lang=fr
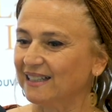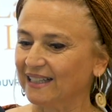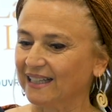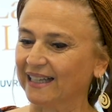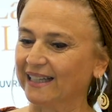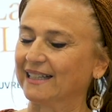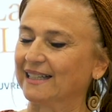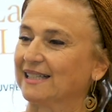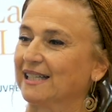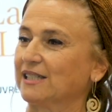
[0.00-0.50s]
Et
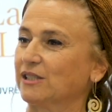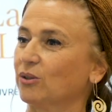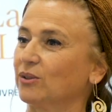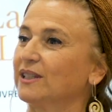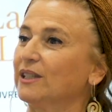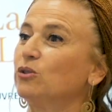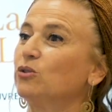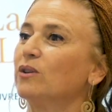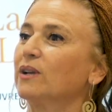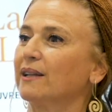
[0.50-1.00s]
que ça
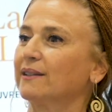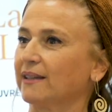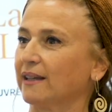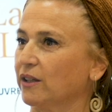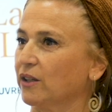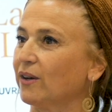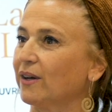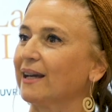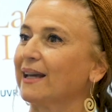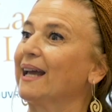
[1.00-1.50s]
sortait de
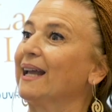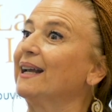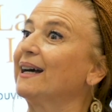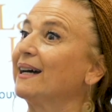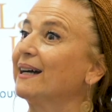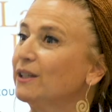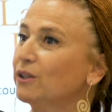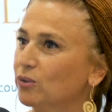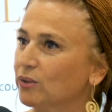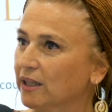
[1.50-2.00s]
l'intérieur et qu'elle
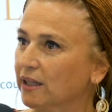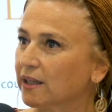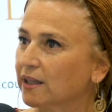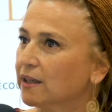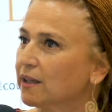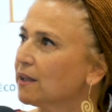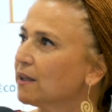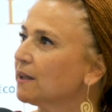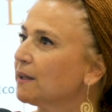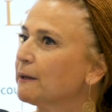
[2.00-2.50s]
rayonnait.
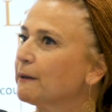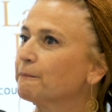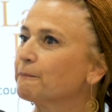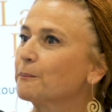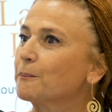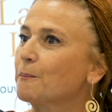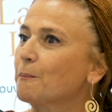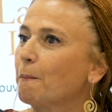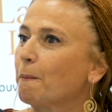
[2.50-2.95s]
C'est pour ça que ça s'appelle